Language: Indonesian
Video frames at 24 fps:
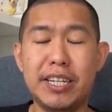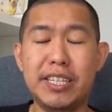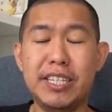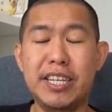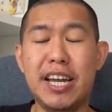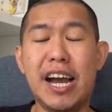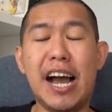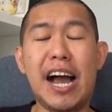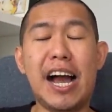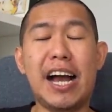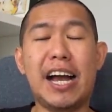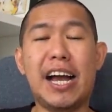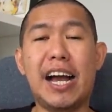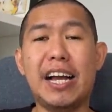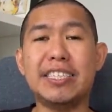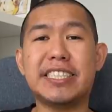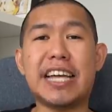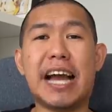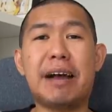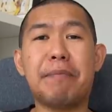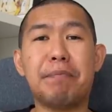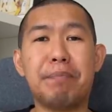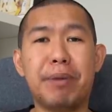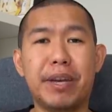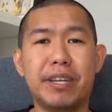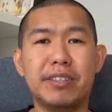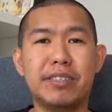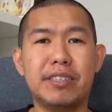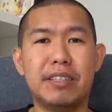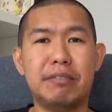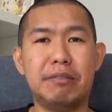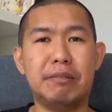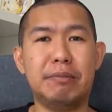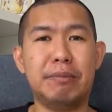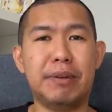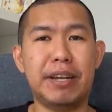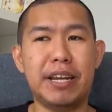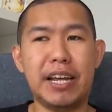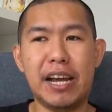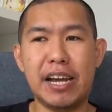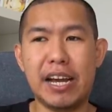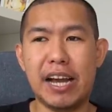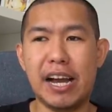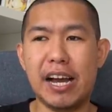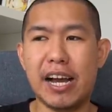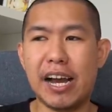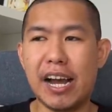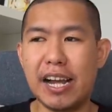dia agak capek sih tapi
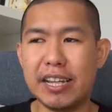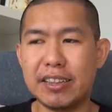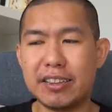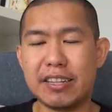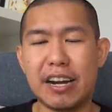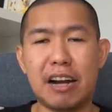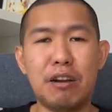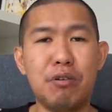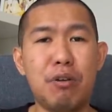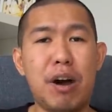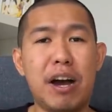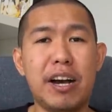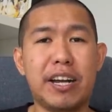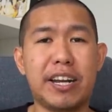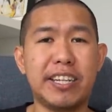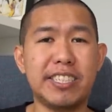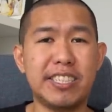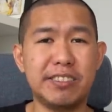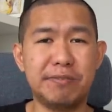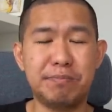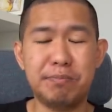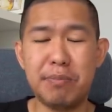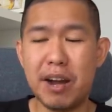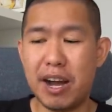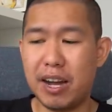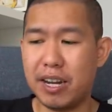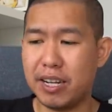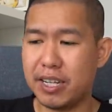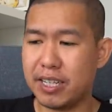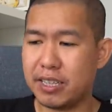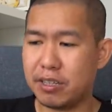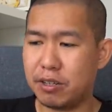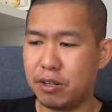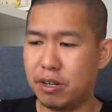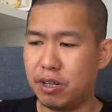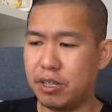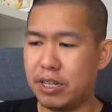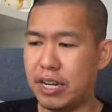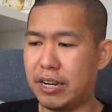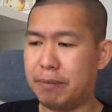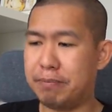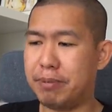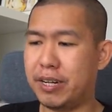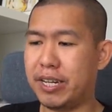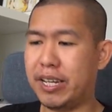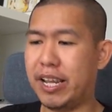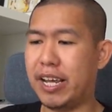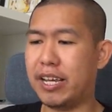mainnya agak nggak terlalu agresif banget kalau
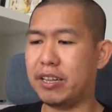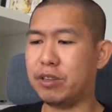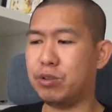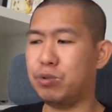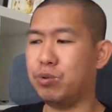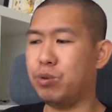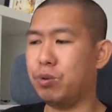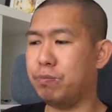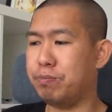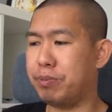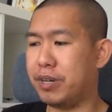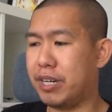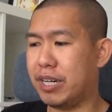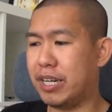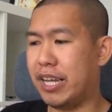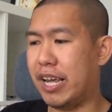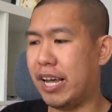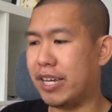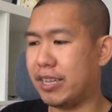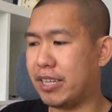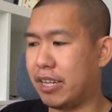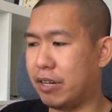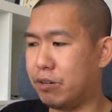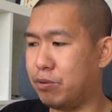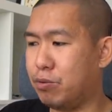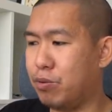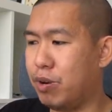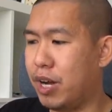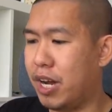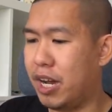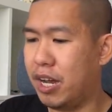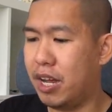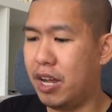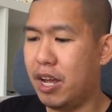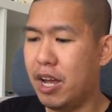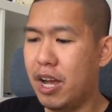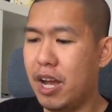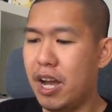dari penglihat penglihatan gua.